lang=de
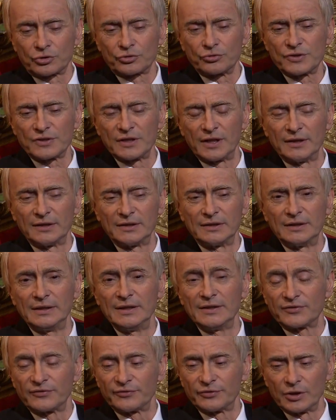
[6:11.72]
Russland,
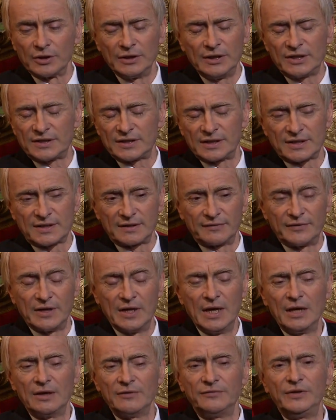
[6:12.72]
die würden nicht, das,
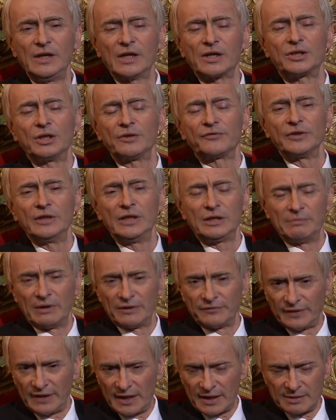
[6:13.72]
wir dürfen nicht
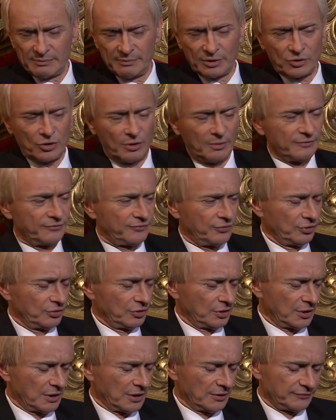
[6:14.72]
mehr Waren bekommen
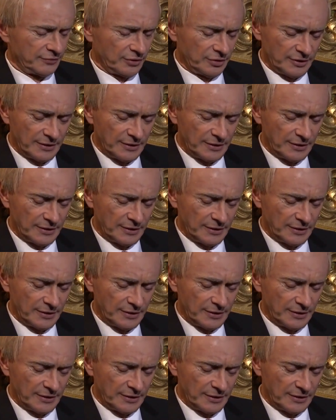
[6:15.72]
von, äh, von,